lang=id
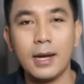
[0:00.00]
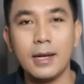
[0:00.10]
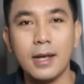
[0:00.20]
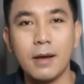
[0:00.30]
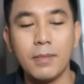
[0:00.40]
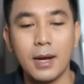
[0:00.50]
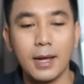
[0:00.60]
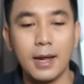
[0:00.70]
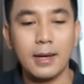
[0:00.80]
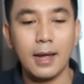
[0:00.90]
yang
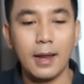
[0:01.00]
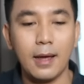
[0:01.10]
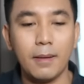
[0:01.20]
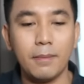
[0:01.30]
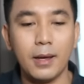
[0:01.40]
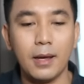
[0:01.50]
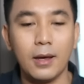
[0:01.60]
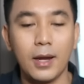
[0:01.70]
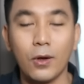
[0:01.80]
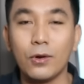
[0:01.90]
digambarkan dalam
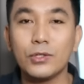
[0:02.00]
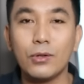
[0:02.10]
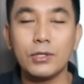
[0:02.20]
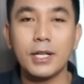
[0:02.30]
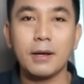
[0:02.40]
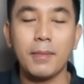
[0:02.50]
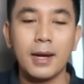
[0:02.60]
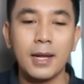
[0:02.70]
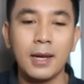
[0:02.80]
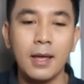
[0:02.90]
uh, rekonstruksi
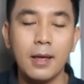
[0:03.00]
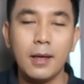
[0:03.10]
kemarin